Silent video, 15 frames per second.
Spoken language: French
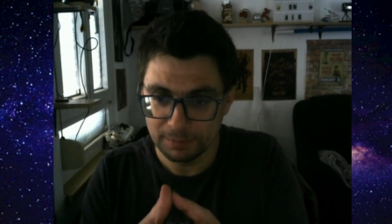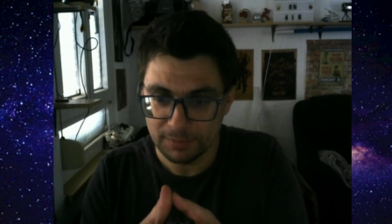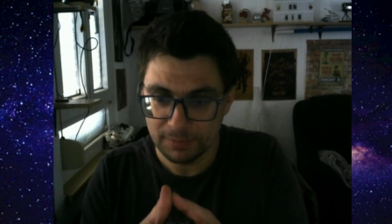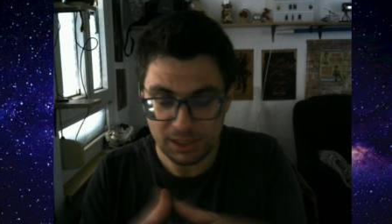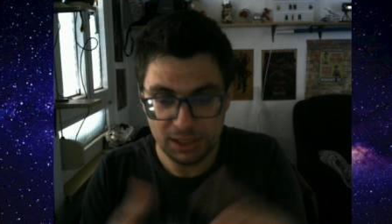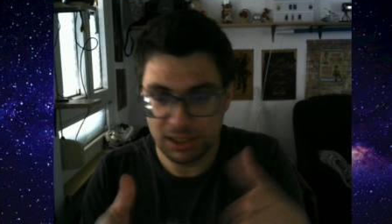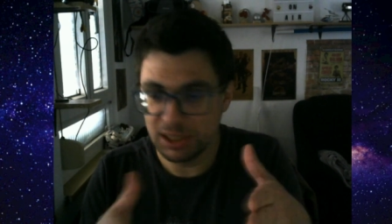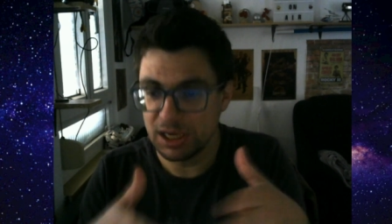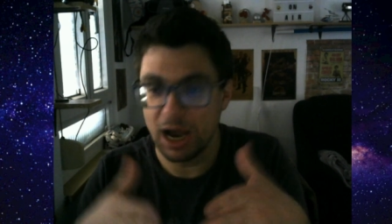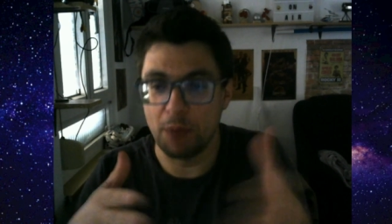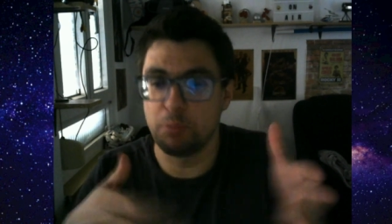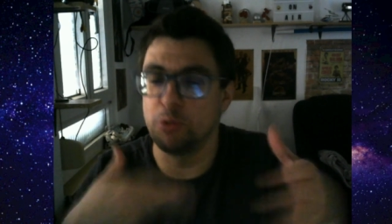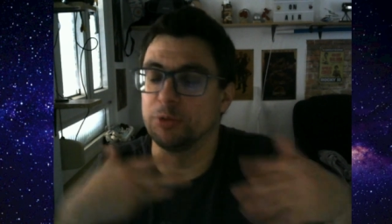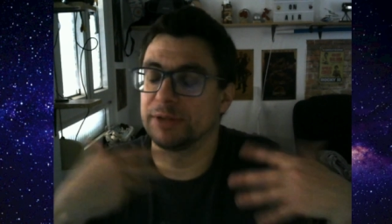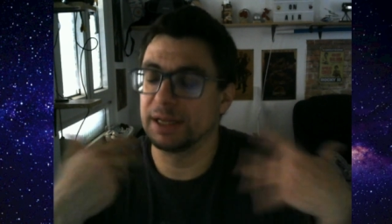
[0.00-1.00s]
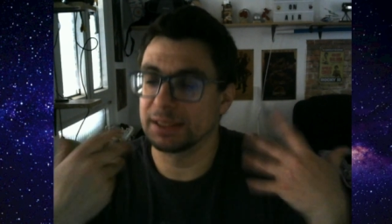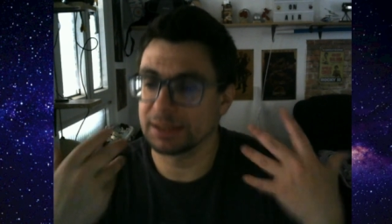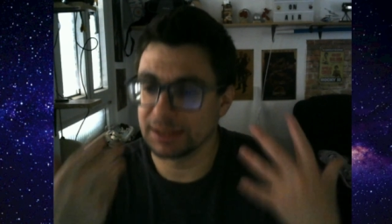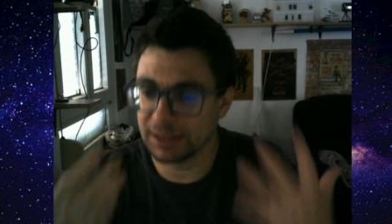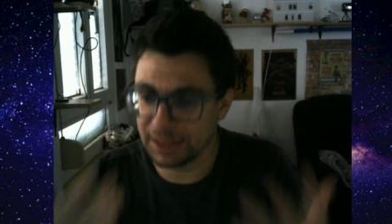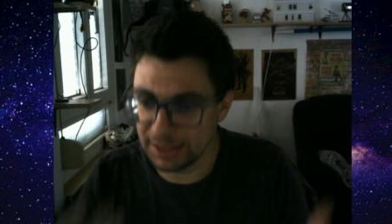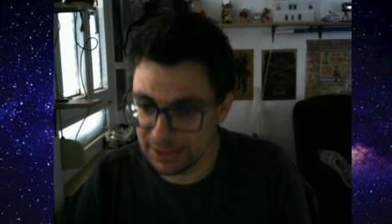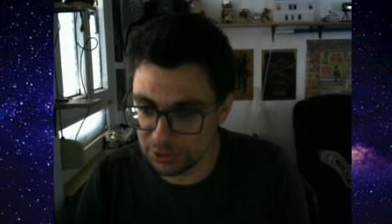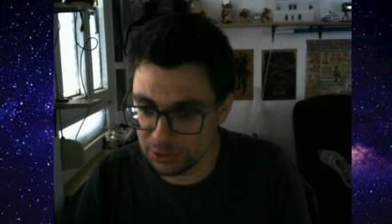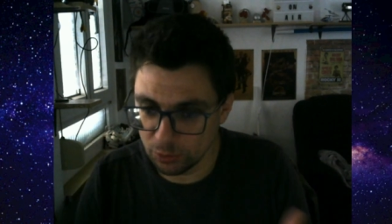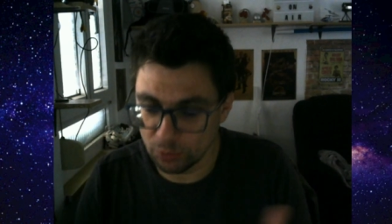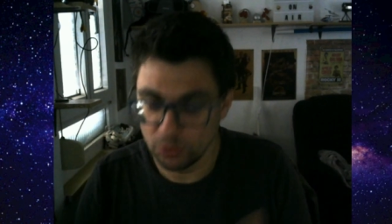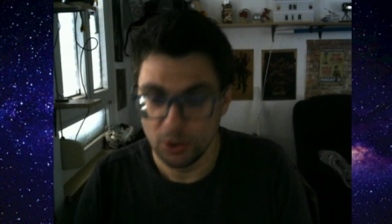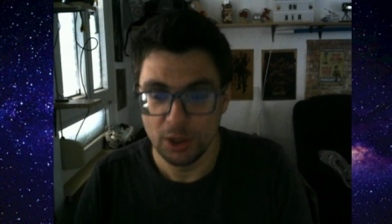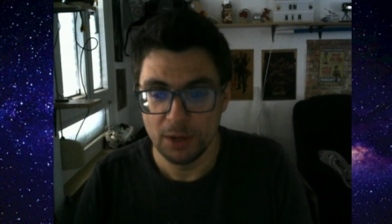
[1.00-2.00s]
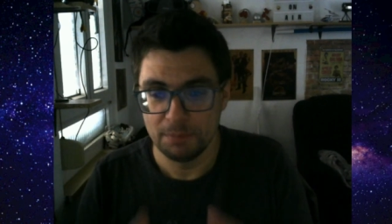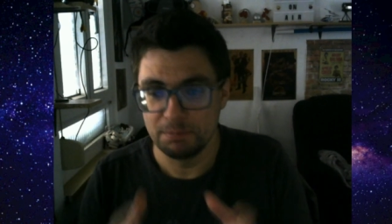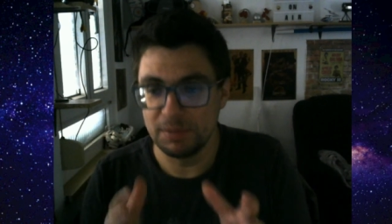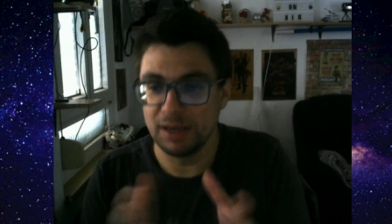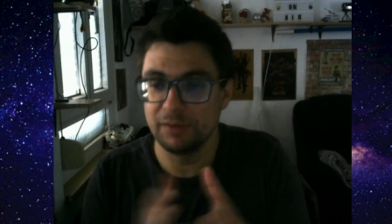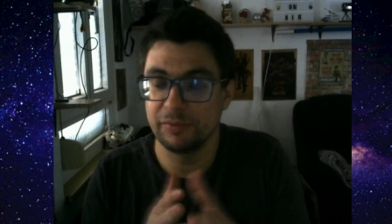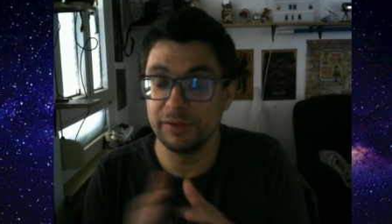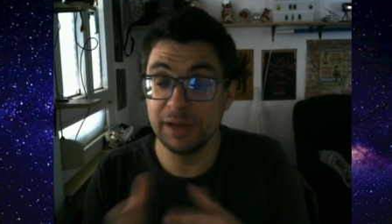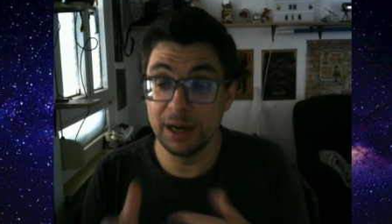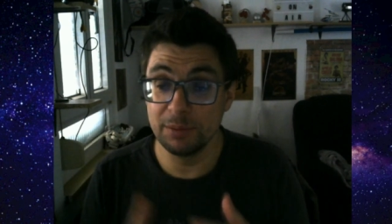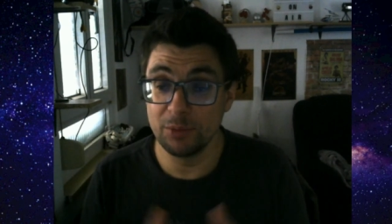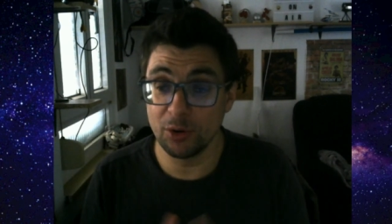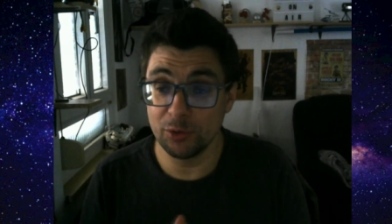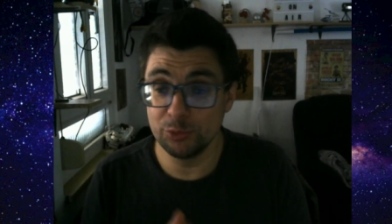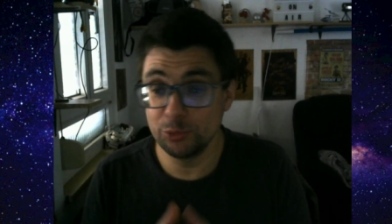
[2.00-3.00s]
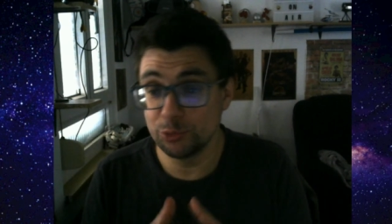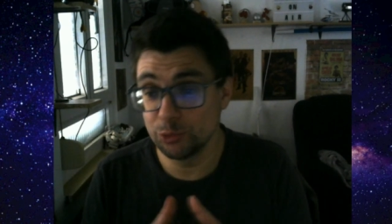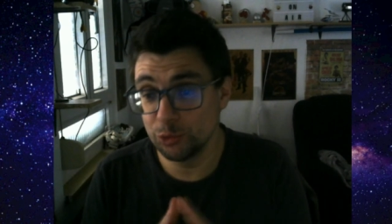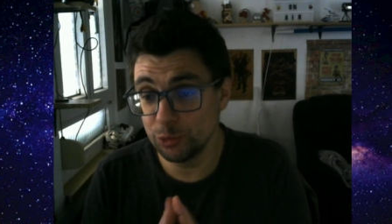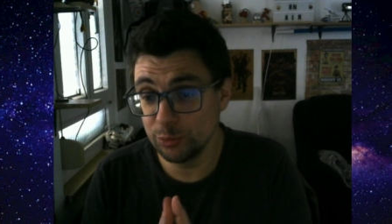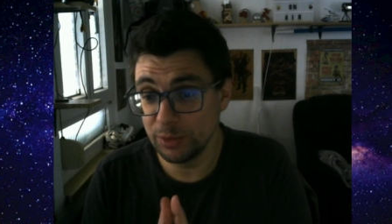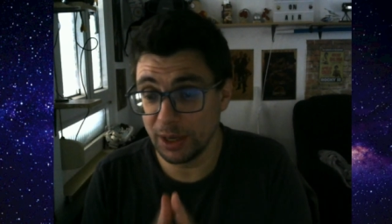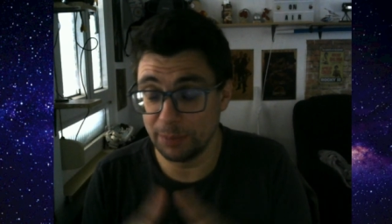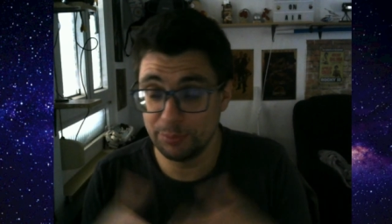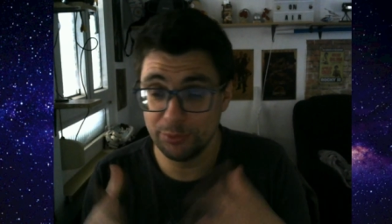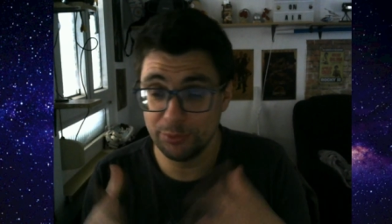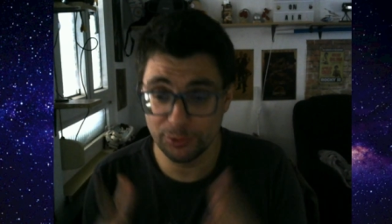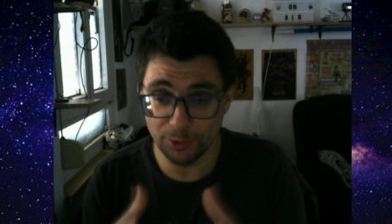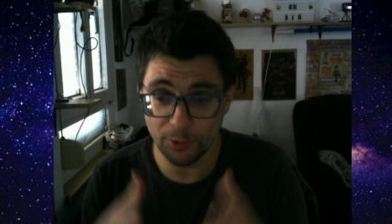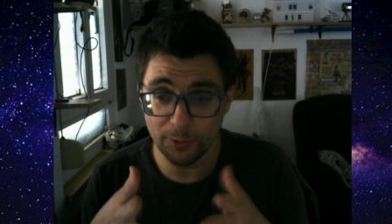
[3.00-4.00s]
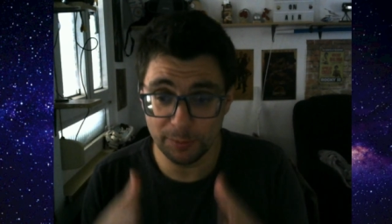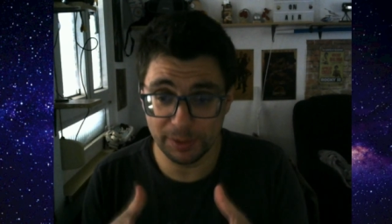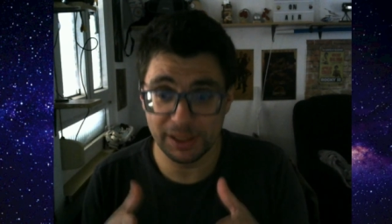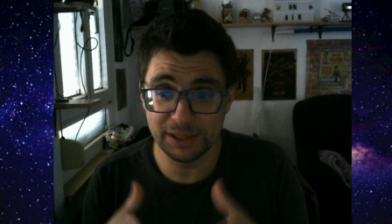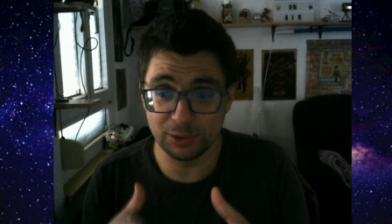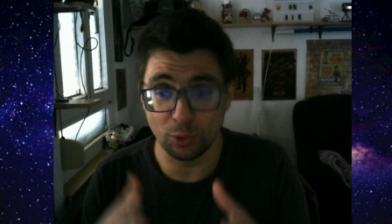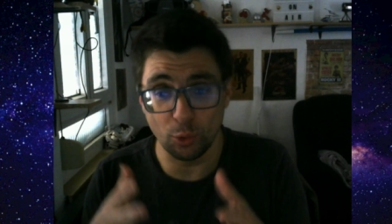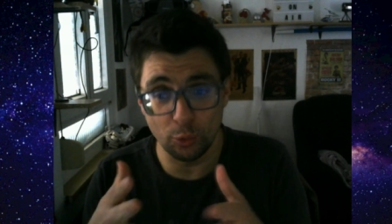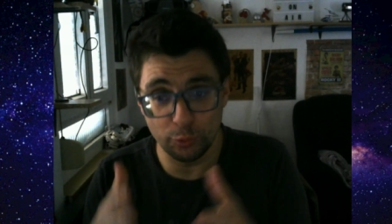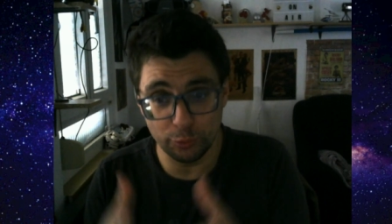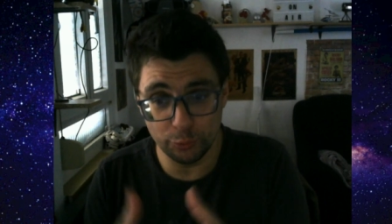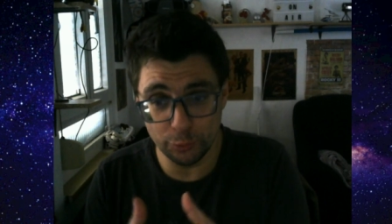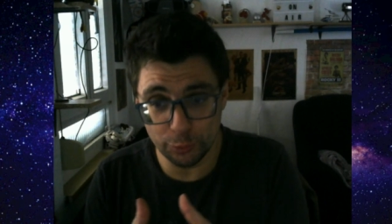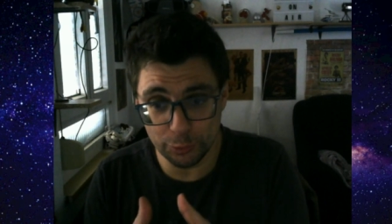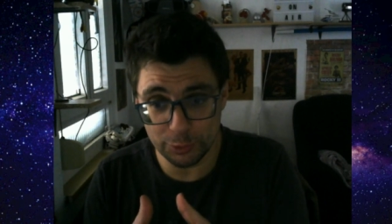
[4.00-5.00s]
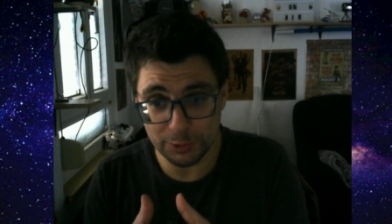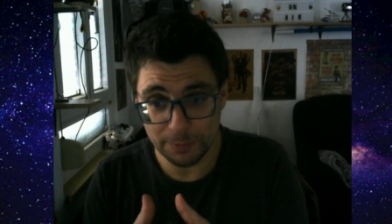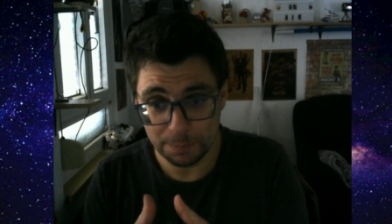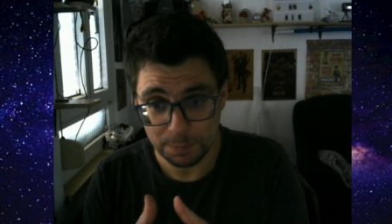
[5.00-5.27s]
qui a peut-être raison, mais finalement YouTube à plusieurs reprises refuse,